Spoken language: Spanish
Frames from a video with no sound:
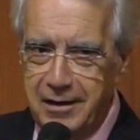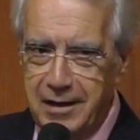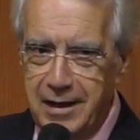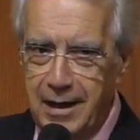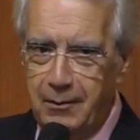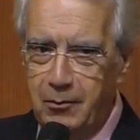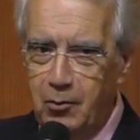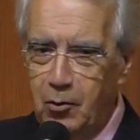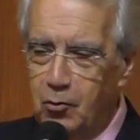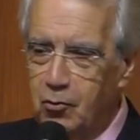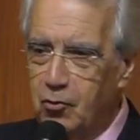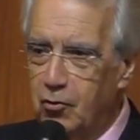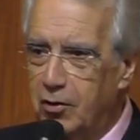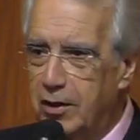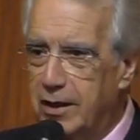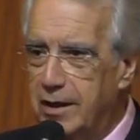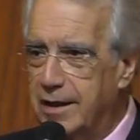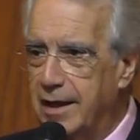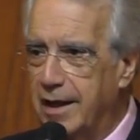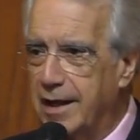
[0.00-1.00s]
y habló
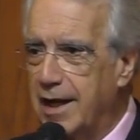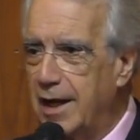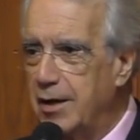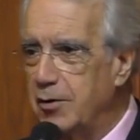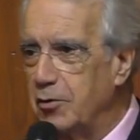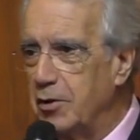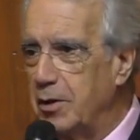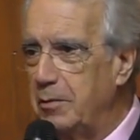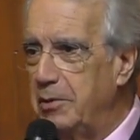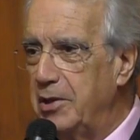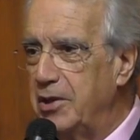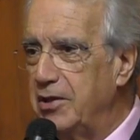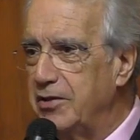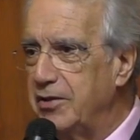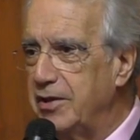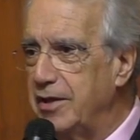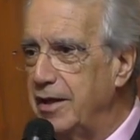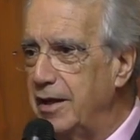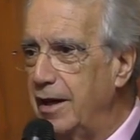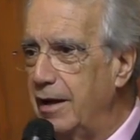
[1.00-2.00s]
con el decano de
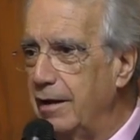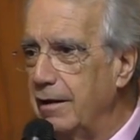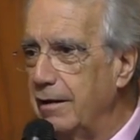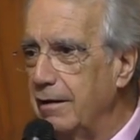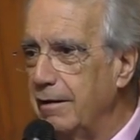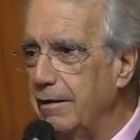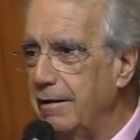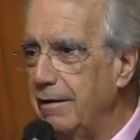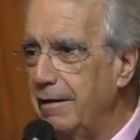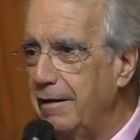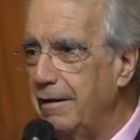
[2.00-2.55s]
medicina.